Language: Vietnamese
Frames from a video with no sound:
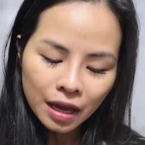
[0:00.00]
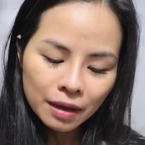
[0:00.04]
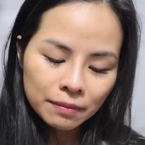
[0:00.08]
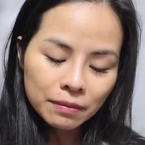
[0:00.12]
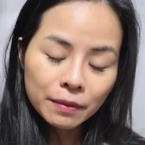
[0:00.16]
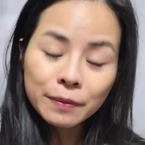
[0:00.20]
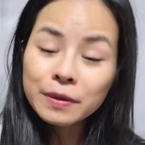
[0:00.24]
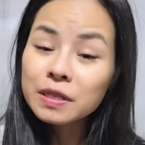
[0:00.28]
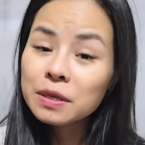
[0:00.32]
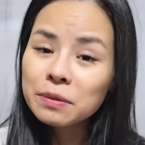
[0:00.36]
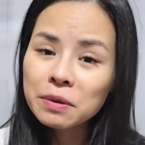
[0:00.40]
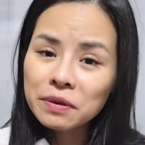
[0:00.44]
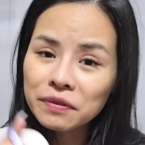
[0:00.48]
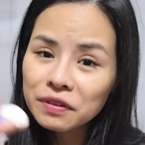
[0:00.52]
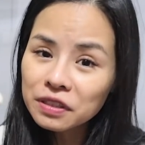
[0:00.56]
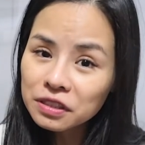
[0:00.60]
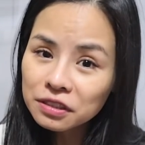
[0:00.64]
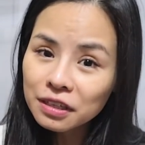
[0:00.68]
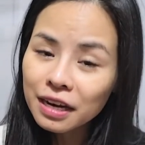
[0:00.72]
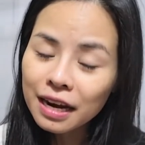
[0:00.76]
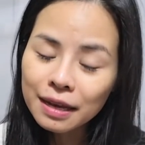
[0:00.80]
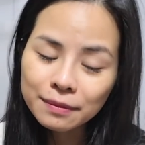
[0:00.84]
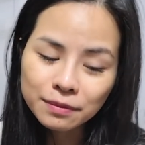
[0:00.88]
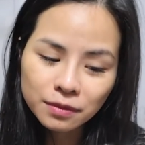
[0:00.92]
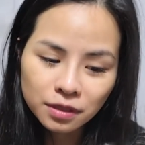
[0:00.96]
Mà bây giờ mình vẫn
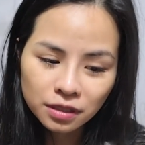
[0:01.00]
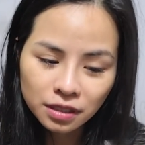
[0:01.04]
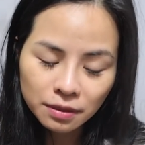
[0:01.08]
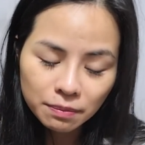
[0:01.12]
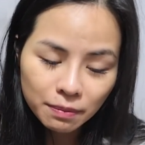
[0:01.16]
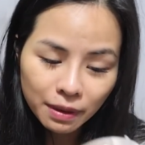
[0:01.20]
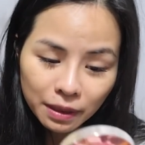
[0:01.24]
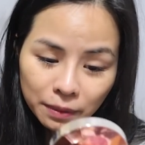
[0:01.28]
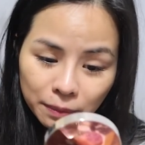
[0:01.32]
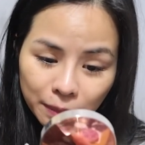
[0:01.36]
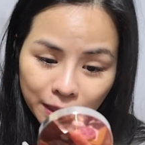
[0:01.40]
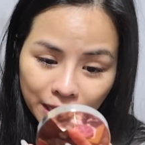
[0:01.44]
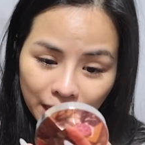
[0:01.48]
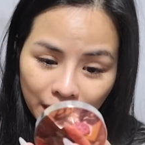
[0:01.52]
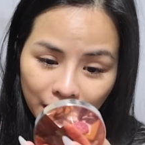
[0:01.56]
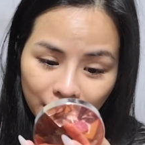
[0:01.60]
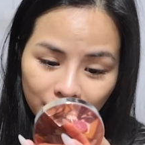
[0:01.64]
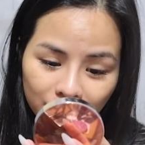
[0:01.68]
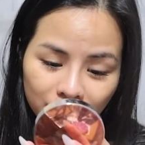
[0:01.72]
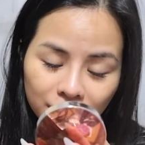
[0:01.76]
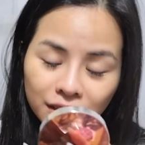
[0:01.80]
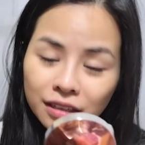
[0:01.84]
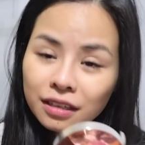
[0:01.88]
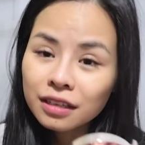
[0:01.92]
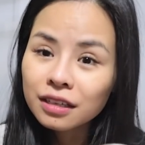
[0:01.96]
chưa làm gì trên mặt mình cả.
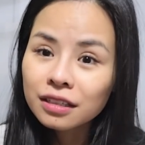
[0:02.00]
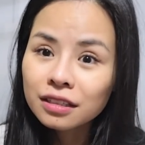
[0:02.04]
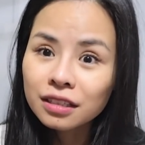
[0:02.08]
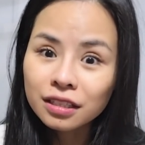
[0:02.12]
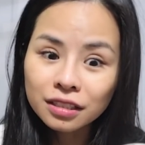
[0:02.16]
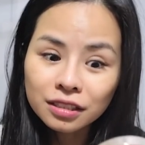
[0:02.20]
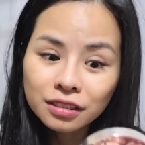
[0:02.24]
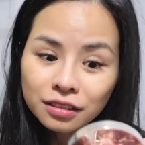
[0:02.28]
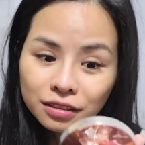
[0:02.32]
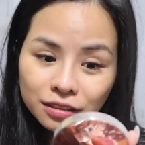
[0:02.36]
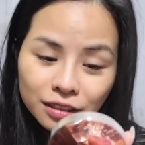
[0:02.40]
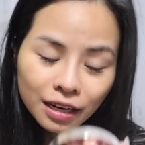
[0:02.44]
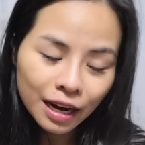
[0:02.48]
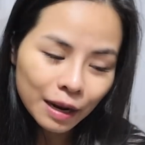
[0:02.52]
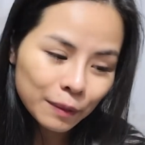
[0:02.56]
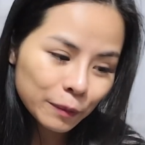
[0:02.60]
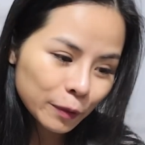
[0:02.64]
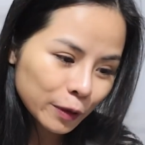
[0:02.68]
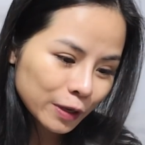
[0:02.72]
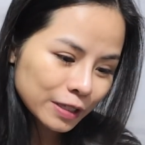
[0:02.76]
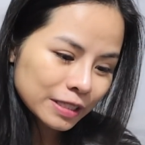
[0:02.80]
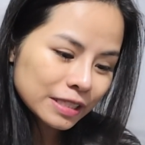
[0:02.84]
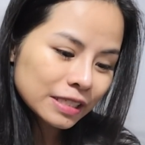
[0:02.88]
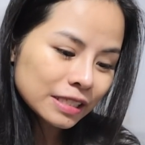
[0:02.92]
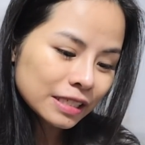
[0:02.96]
Thật sự chưa làm một
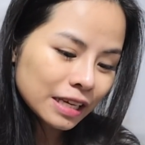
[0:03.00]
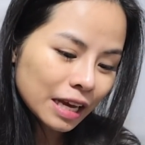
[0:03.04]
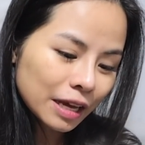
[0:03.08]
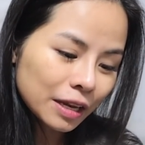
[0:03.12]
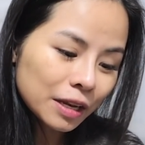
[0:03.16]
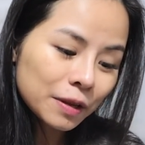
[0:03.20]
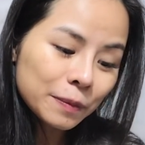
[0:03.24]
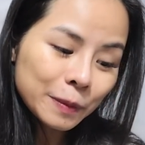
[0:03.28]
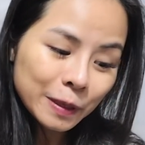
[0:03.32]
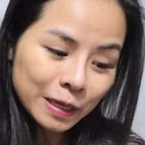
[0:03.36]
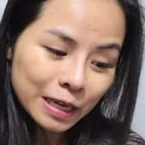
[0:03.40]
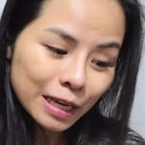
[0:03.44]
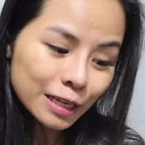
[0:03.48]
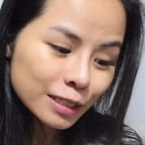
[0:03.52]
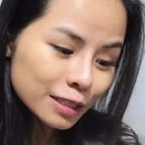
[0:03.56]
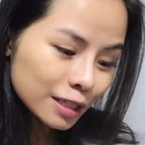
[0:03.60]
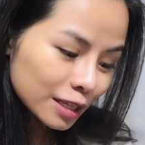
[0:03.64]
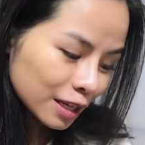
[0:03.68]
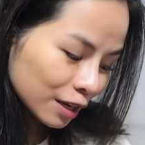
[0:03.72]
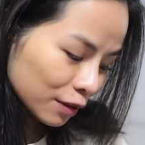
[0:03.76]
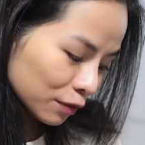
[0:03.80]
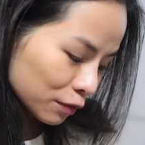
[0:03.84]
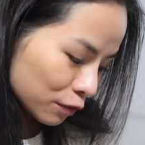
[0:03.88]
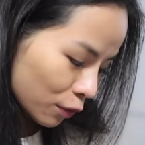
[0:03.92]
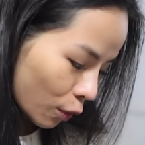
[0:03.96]
cái gì cả nên mình đang
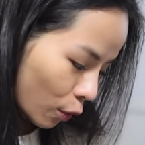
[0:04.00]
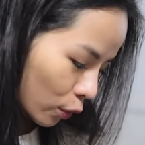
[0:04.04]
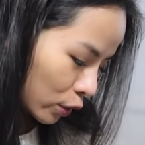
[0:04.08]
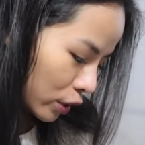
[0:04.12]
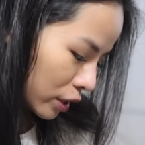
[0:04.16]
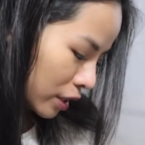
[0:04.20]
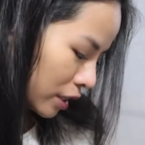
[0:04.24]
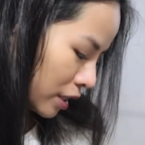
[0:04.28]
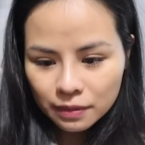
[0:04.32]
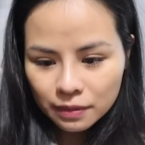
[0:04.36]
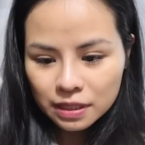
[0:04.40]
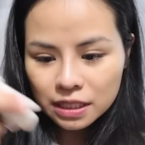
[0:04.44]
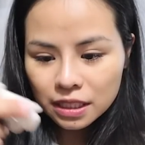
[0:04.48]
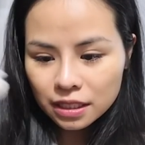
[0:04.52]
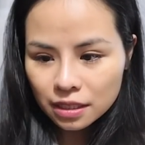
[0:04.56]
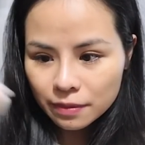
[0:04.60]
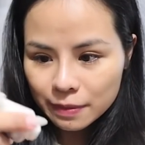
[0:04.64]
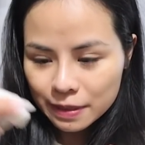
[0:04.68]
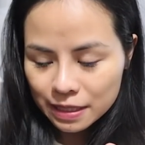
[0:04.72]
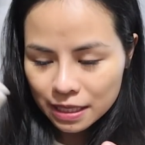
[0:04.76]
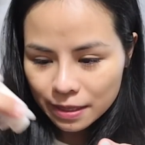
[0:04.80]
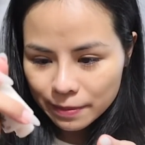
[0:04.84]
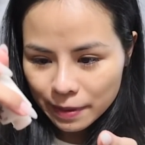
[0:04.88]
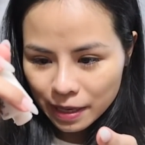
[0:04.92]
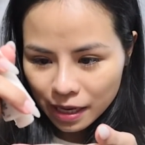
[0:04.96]
rất là vội. Bây giờ thì
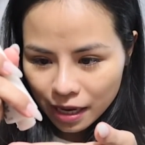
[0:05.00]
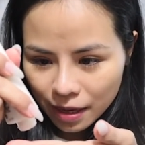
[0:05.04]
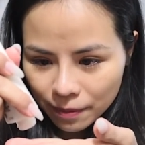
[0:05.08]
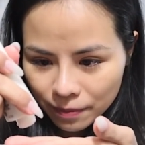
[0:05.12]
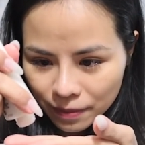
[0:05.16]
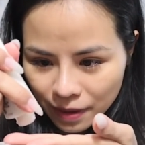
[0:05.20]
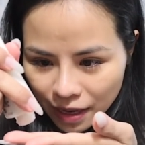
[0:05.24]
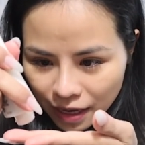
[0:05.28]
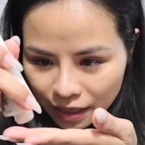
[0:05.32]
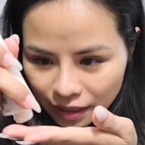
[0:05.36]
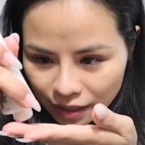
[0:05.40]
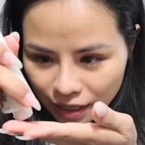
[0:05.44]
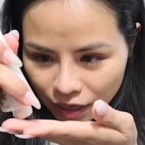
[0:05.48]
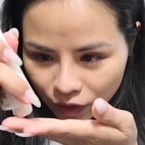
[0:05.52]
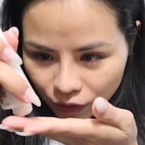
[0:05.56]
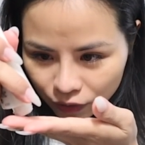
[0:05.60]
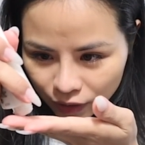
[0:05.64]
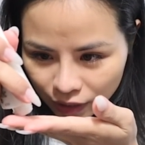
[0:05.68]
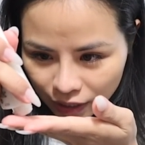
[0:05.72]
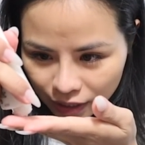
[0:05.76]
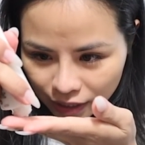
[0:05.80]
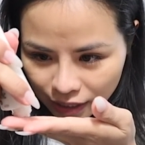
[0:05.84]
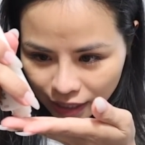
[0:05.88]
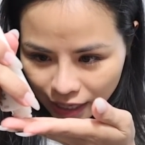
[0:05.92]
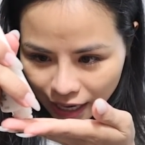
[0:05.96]
mình sẽ make up nhanh để có
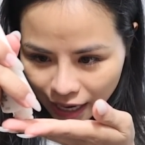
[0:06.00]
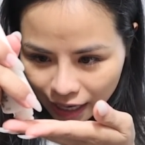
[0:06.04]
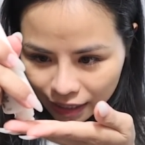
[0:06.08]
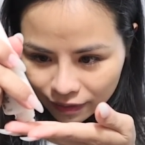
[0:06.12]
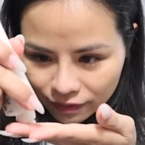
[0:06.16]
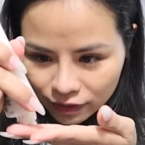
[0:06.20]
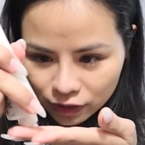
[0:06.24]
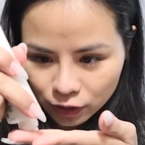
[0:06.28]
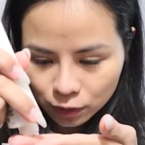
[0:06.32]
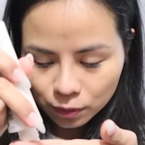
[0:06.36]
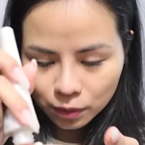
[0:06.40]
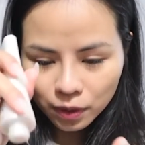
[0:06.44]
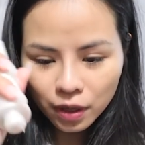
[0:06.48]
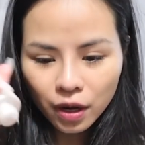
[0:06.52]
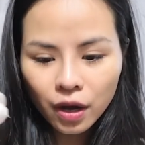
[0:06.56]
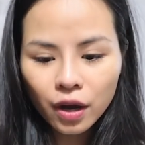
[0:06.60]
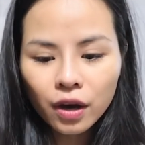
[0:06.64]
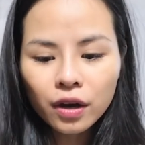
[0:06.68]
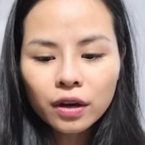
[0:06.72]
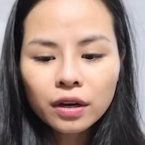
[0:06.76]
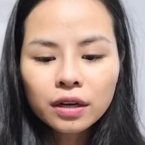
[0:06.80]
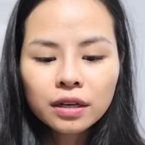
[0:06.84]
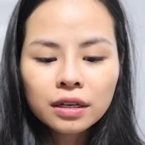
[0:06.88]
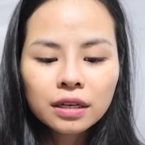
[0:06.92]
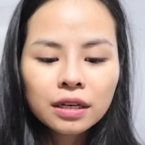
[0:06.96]
thể đi ăn với chúng
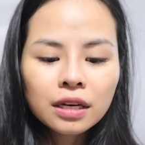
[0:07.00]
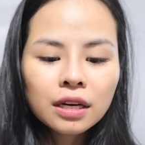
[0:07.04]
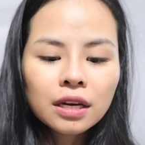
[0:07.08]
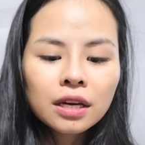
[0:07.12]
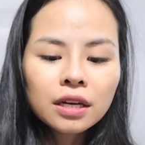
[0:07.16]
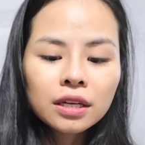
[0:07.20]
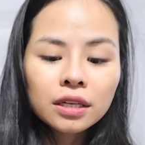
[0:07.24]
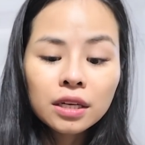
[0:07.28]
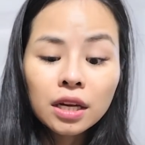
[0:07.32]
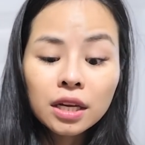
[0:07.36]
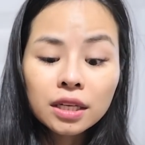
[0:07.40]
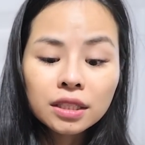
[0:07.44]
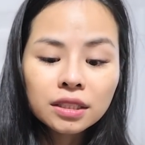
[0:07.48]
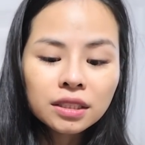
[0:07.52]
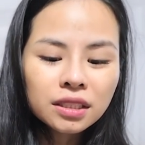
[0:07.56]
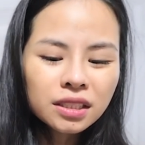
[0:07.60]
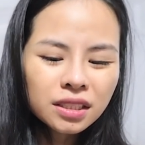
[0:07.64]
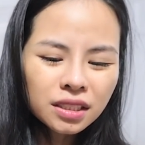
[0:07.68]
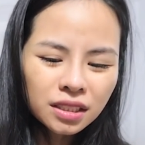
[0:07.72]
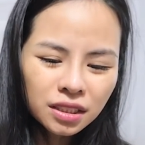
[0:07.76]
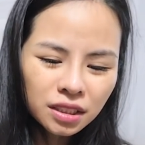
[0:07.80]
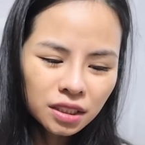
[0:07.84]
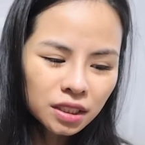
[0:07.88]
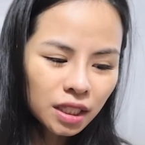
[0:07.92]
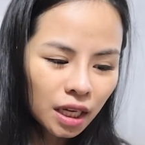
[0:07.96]
nó đến
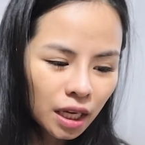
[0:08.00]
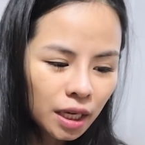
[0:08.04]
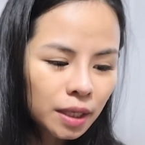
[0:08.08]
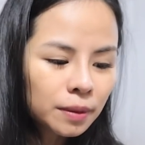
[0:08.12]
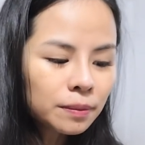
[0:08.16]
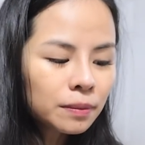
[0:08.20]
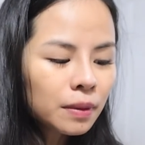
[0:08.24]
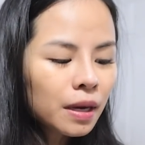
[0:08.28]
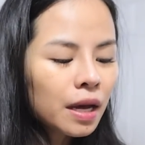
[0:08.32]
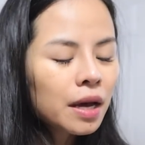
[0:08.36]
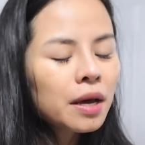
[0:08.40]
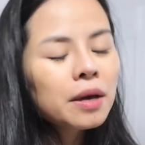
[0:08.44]
sớm.